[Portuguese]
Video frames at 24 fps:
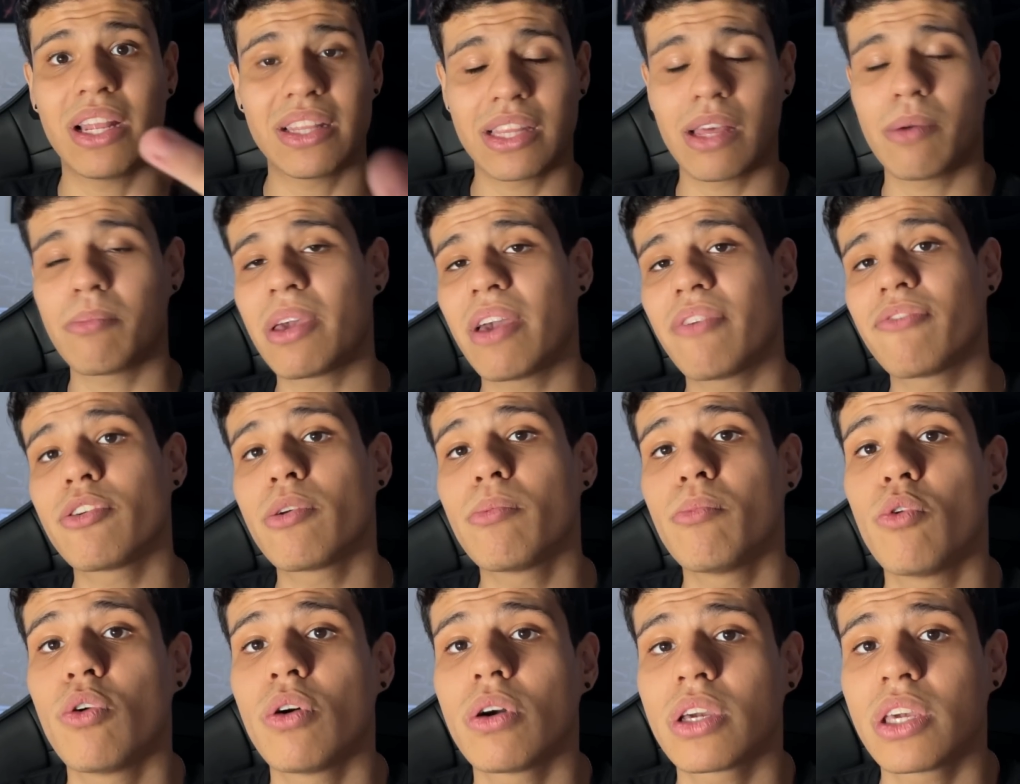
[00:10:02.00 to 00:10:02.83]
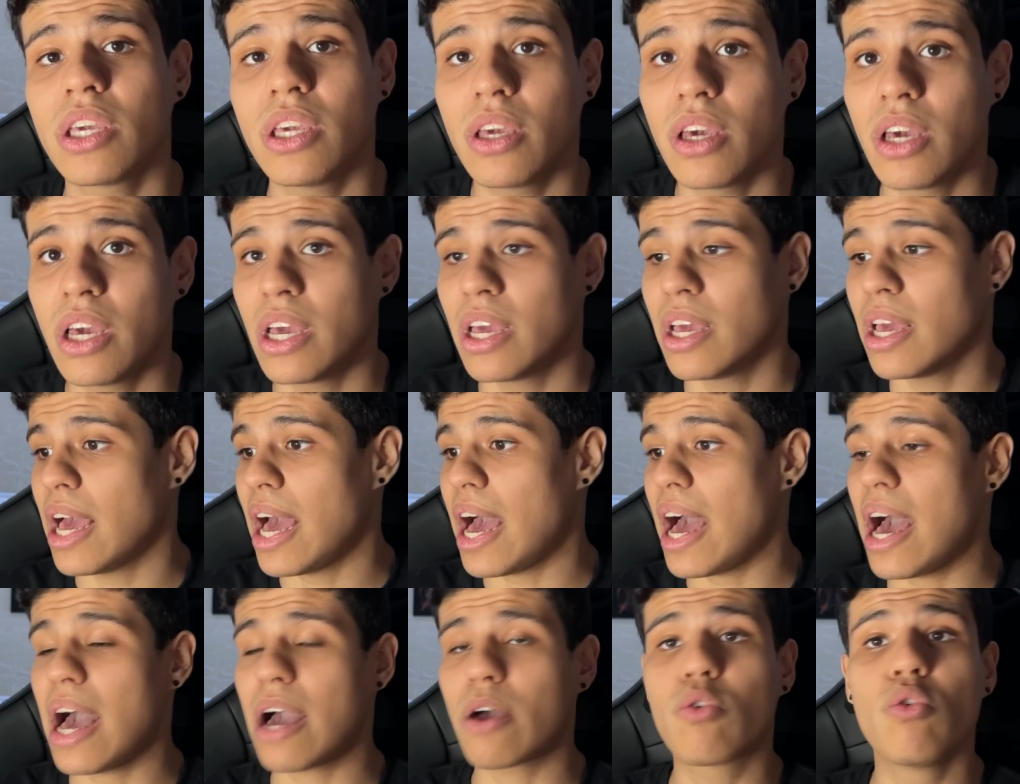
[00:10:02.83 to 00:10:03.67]
ela também afirmou que
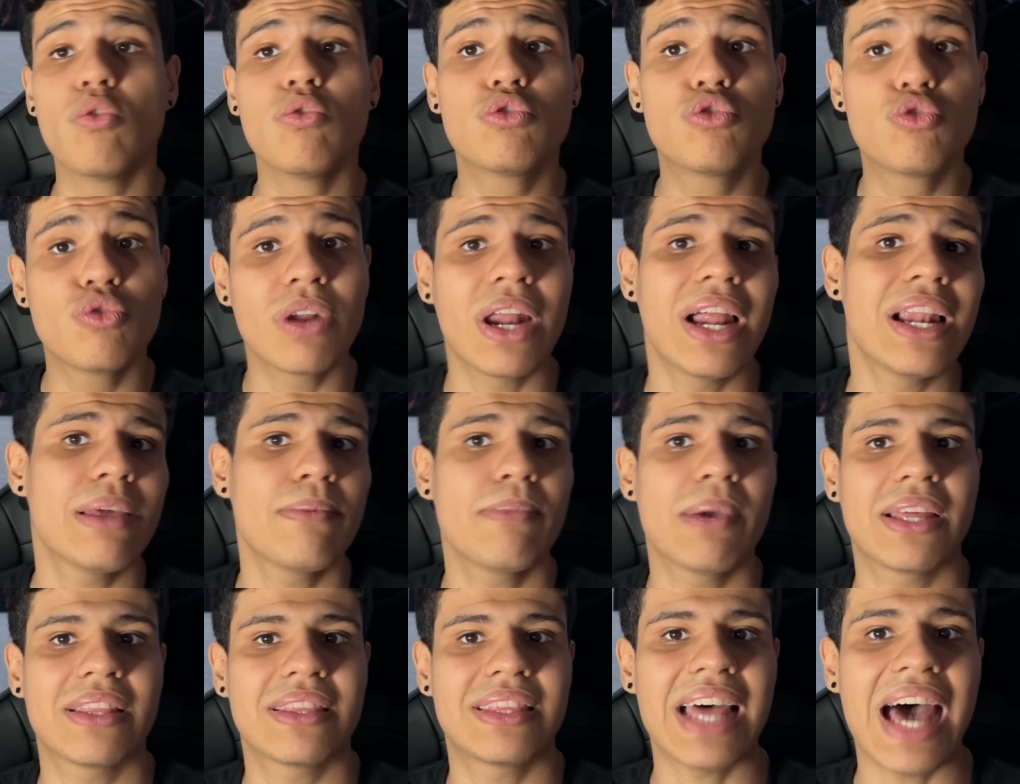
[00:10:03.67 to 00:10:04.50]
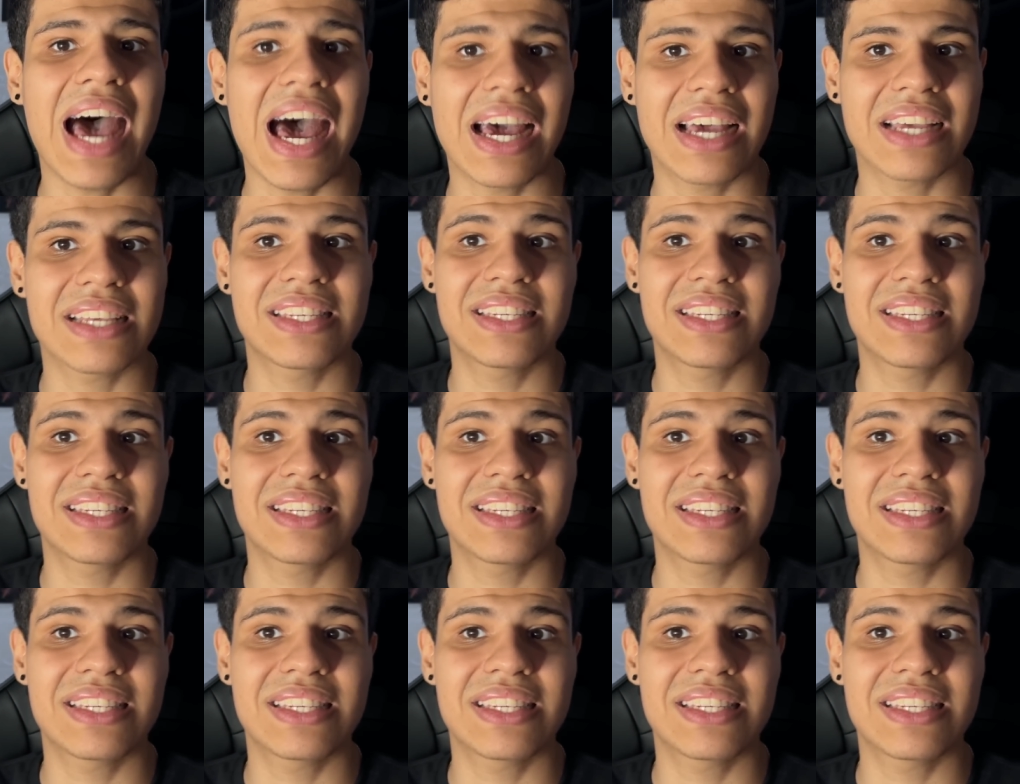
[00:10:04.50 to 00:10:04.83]
a cultura alimentar